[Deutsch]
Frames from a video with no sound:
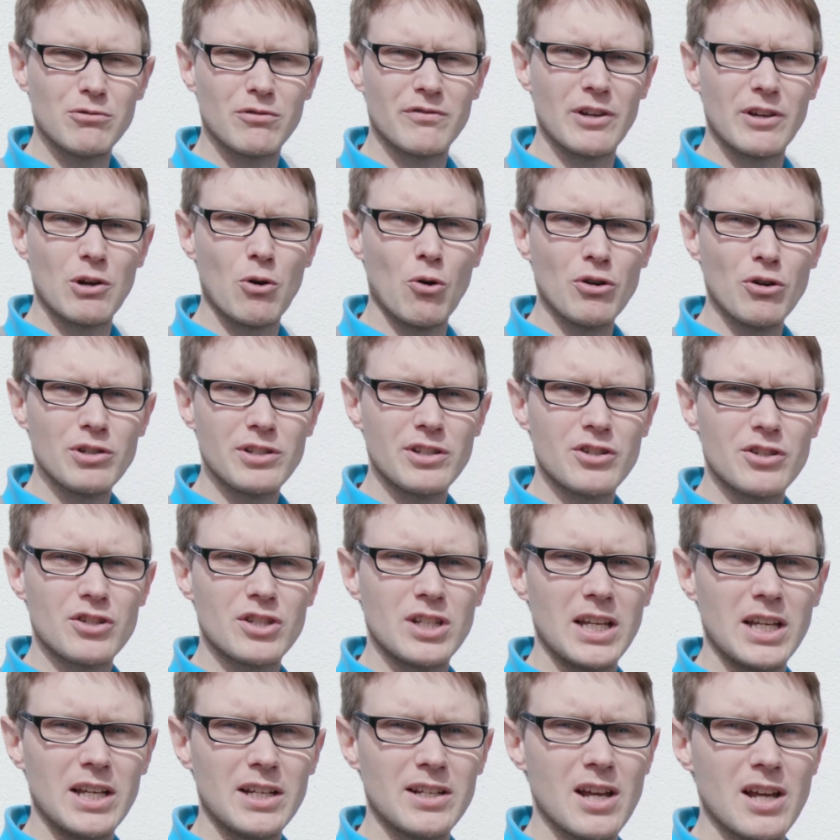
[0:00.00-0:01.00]
und wie hoch sie
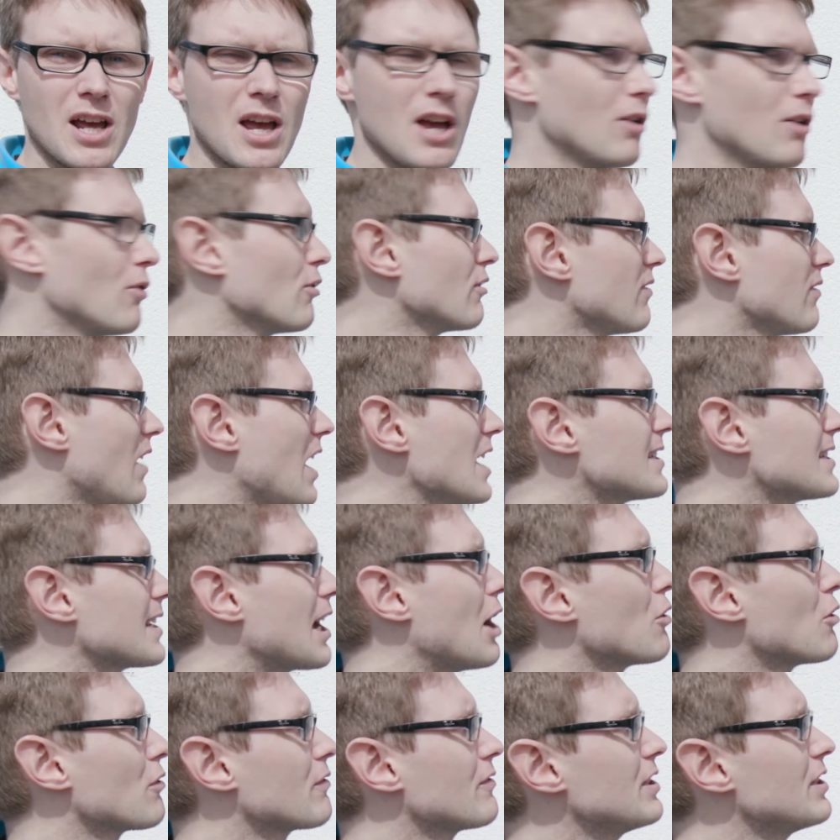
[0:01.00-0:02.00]
steht und weiß
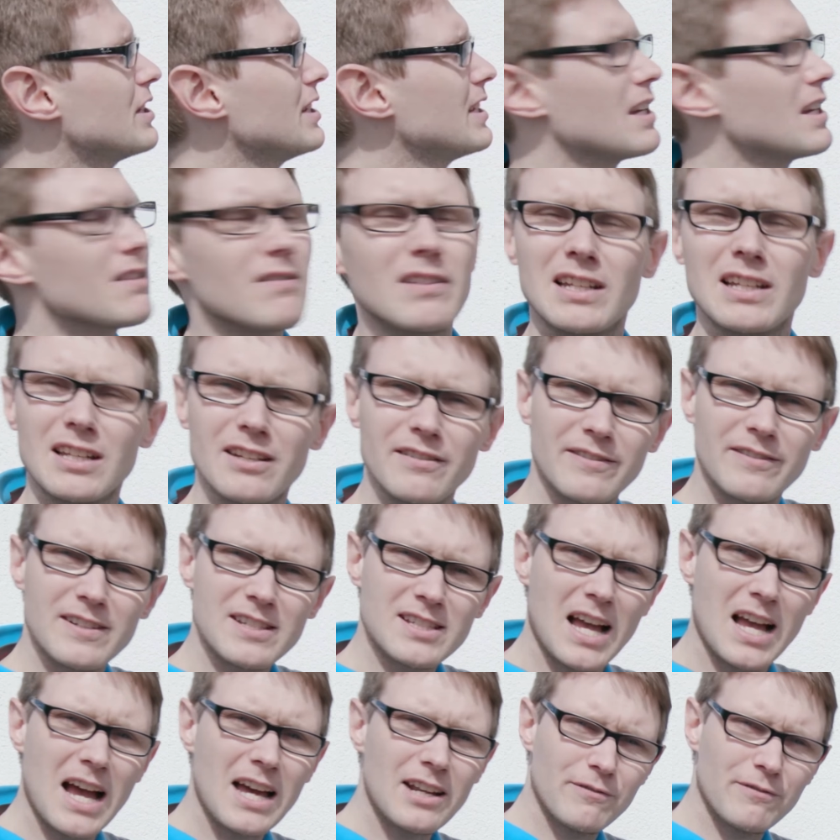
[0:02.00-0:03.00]
auch, wie die jeweilige
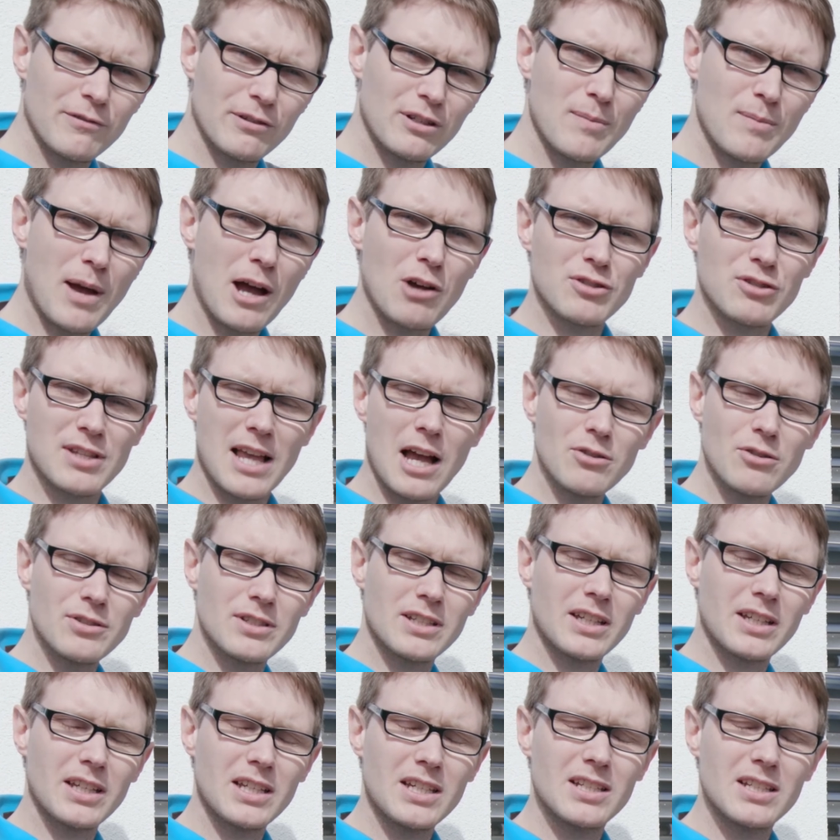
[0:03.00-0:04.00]
Fassade von dem Haus
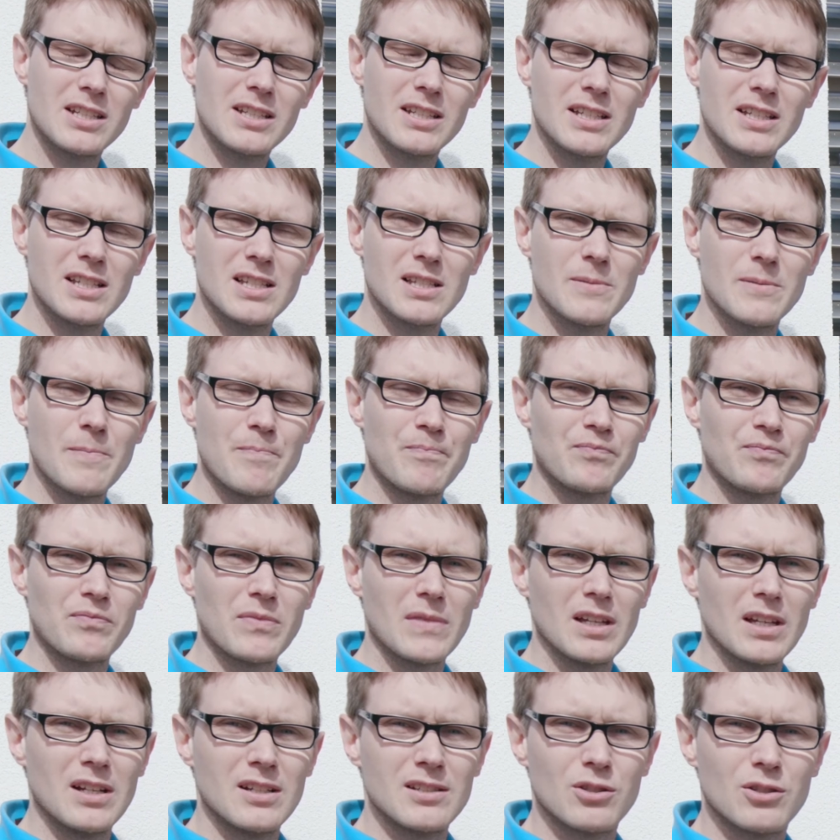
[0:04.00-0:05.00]
ausgerichtet ist,
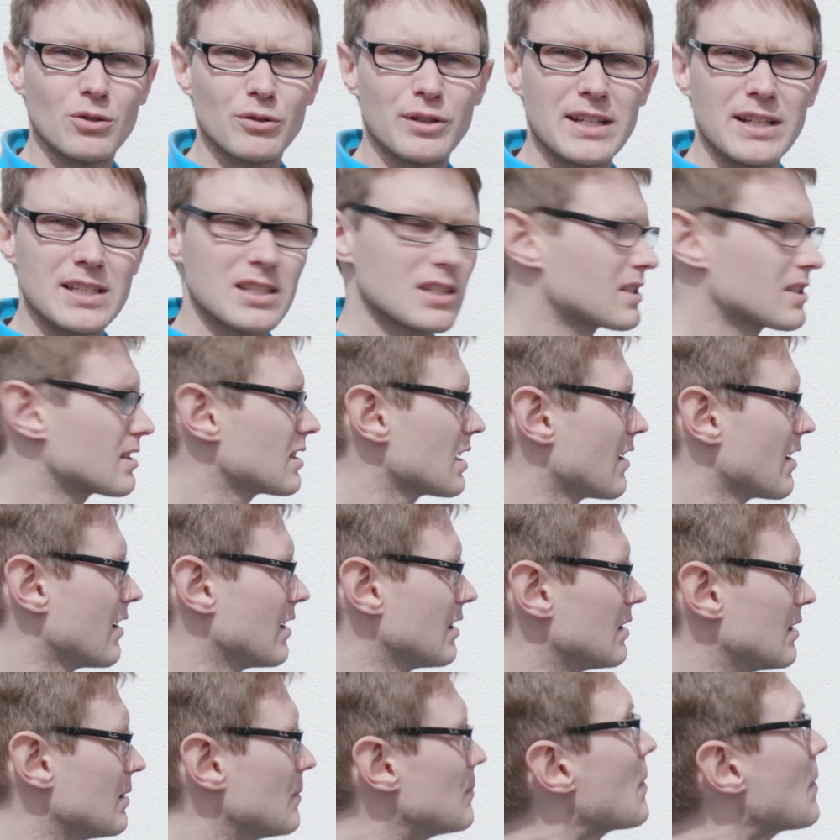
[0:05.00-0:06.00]
sodass
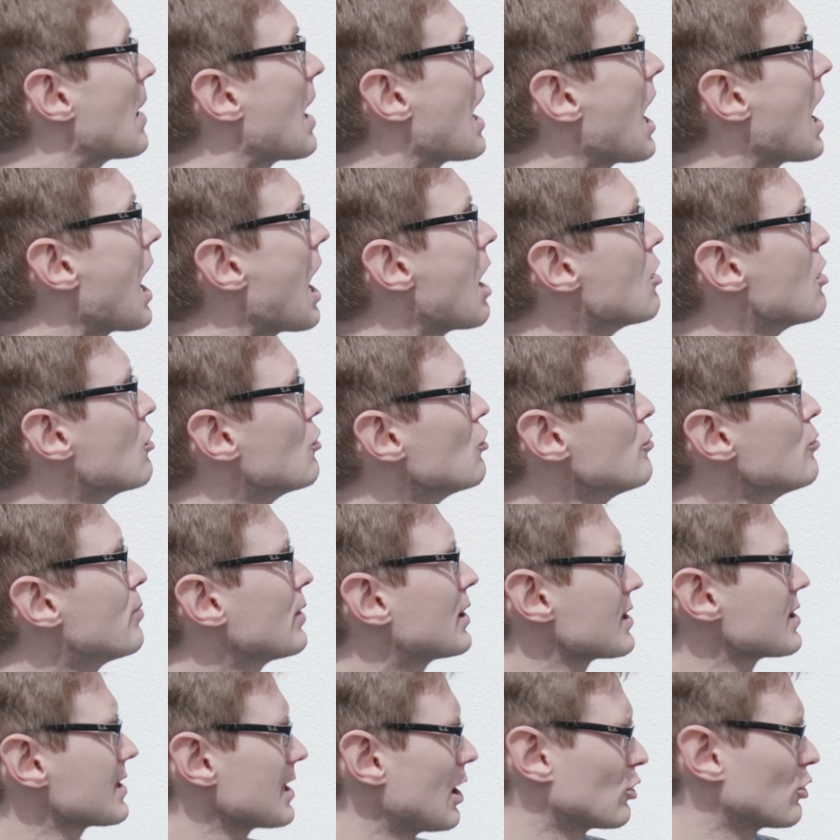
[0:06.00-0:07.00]
ähm, über
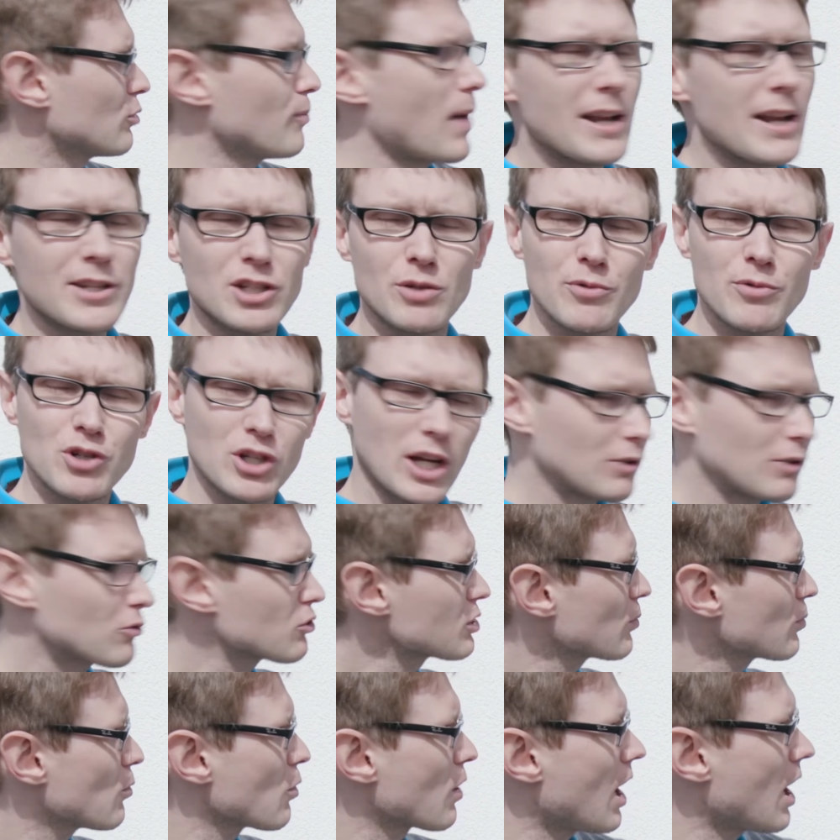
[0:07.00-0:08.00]
das automatische
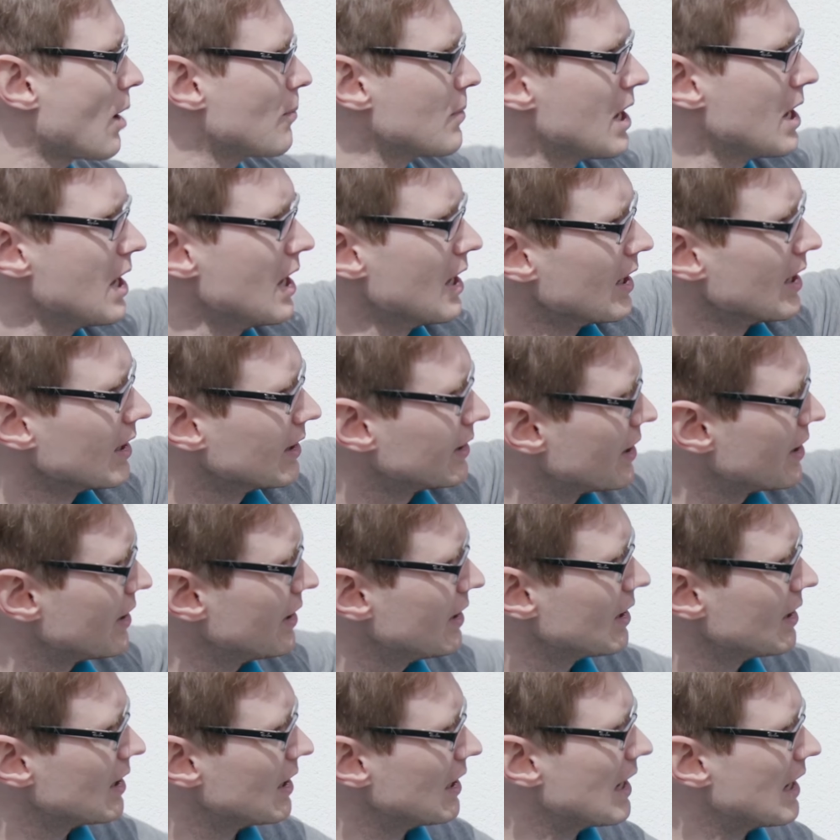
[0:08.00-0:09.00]
Beschattungsprogramm
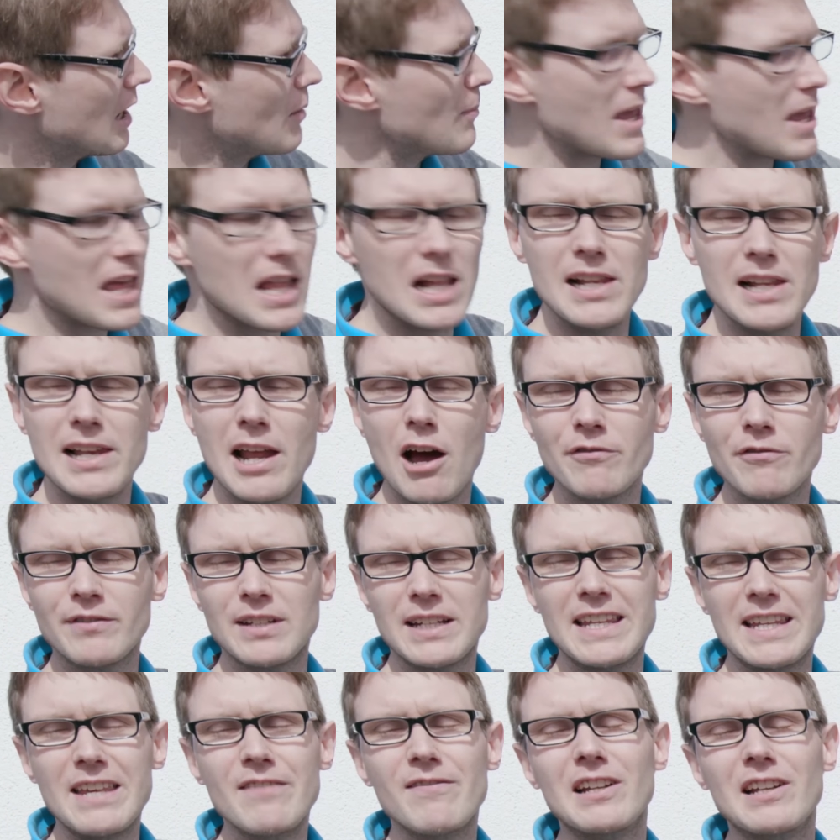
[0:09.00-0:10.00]
die Lamellen auf
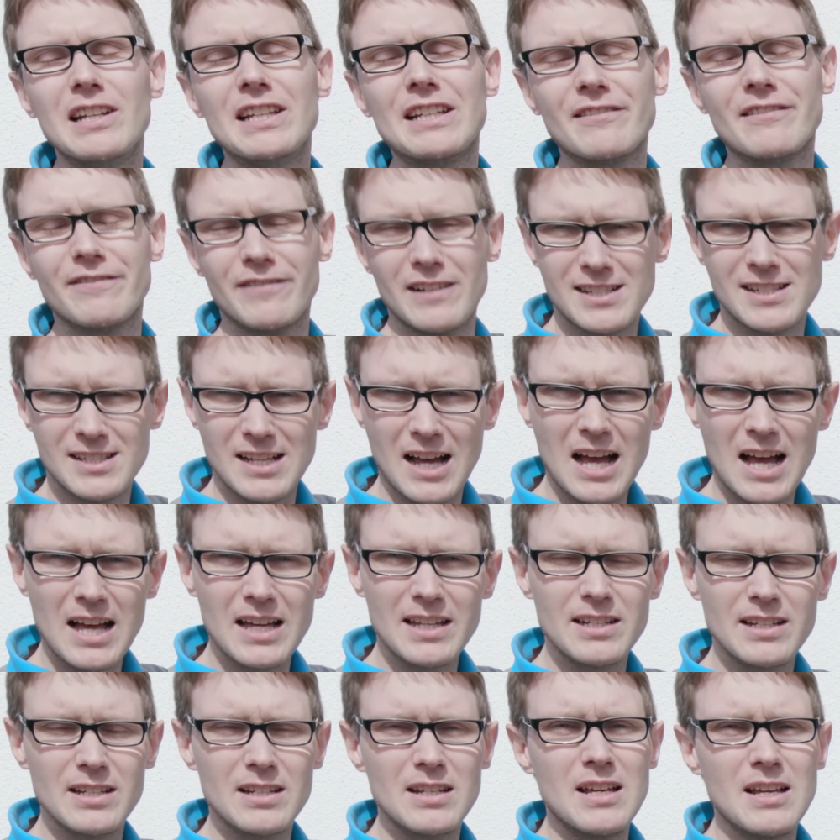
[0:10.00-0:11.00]
der jeweiligen
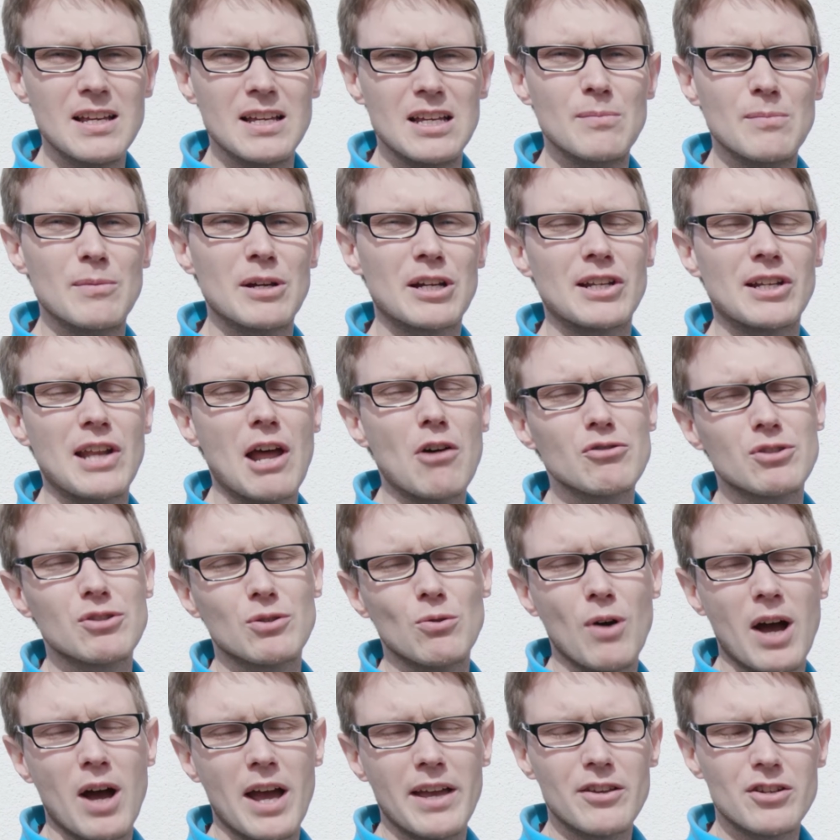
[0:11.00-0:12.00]
Fassade immer genau
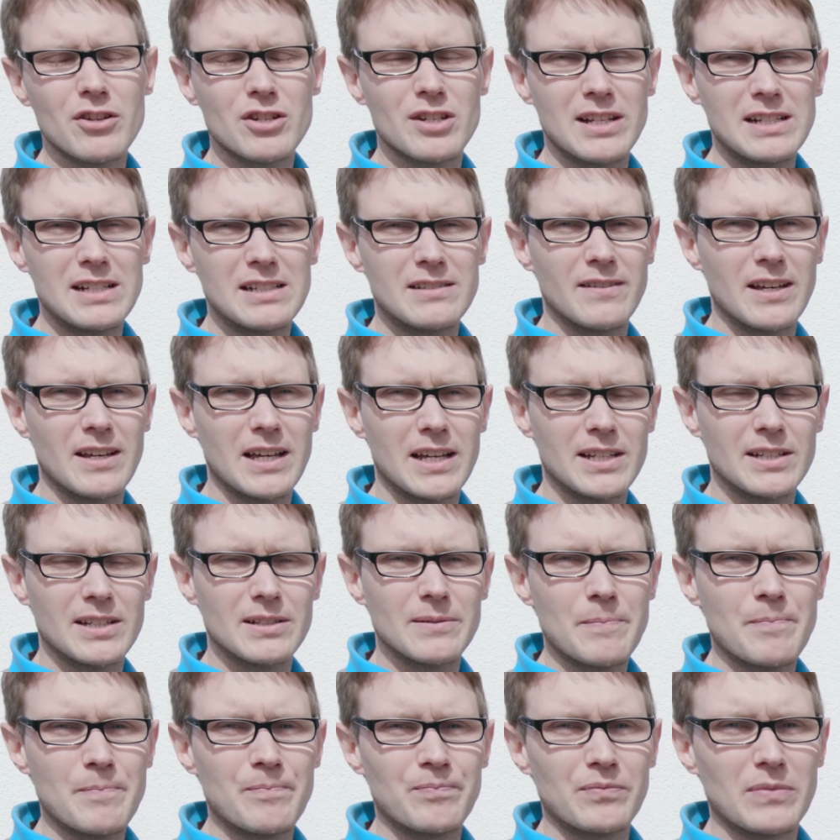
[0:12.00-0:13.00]
so eingestellt
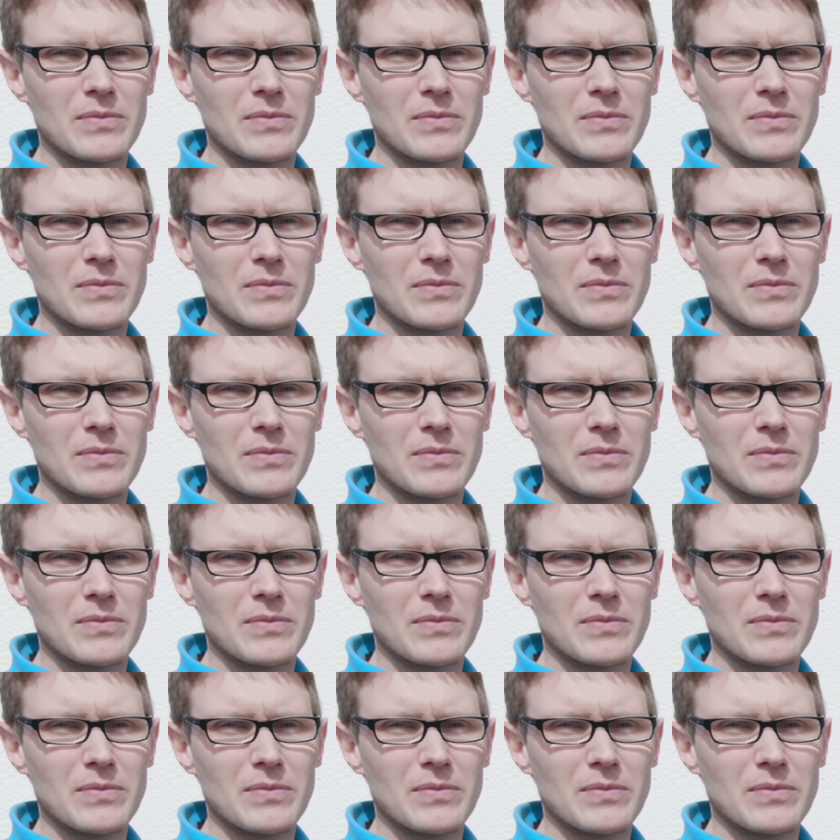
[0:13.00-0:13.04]
werden,